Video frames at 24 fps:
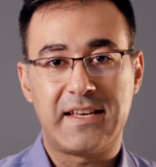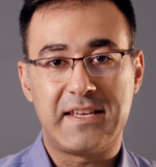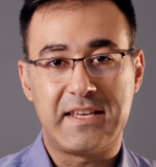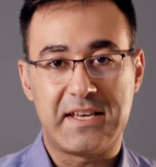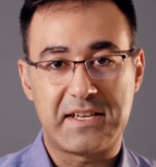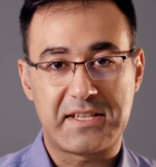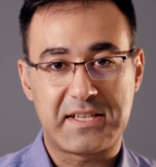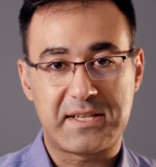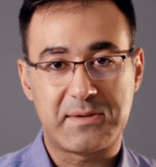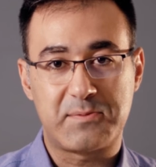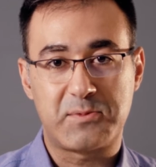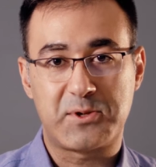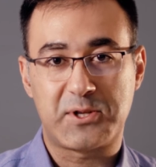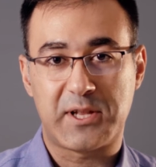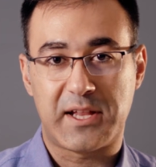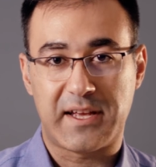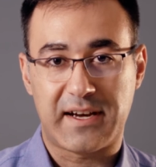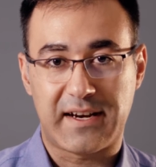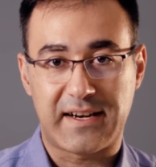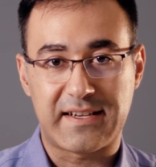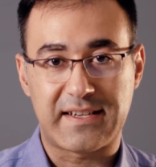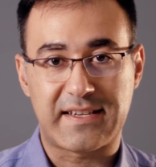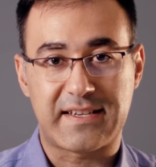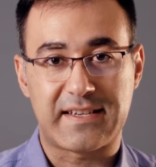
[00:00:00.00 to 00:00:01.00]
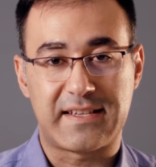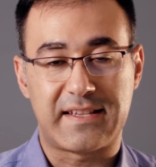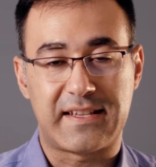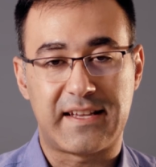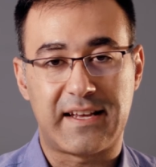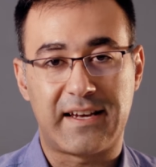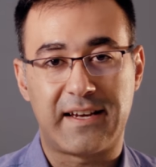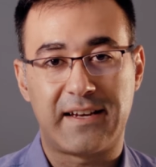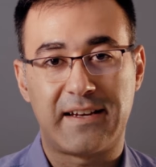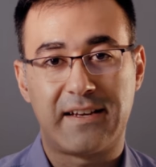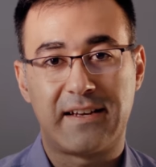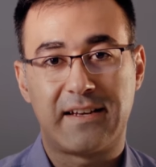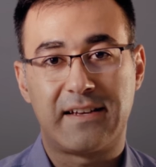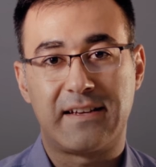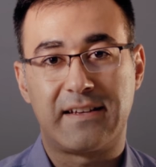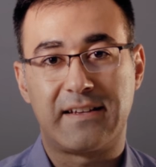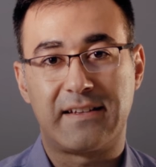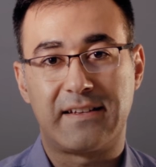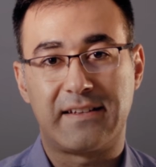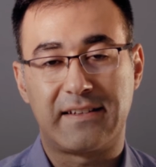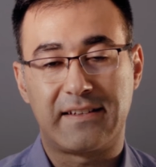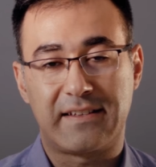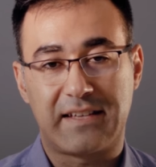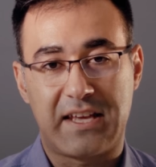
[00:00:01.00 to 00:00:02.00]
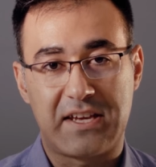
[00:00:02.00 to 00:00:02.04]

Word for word: yazılımcılar arasında e,